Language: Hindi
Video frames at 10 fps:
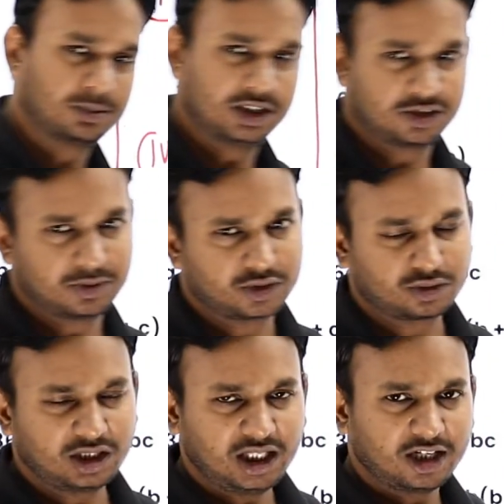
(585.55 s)
तो भाई इसमें से
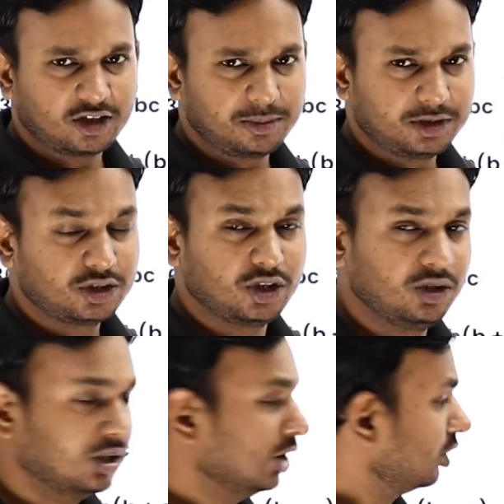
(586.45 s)
तो नहीं आ रहा कॉमन
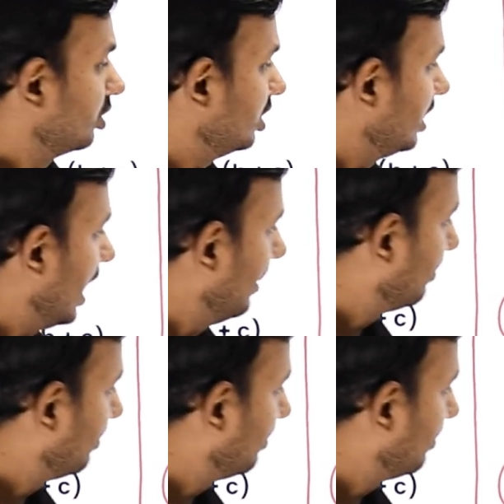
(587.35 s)
क्यों क्योंकि यहाँ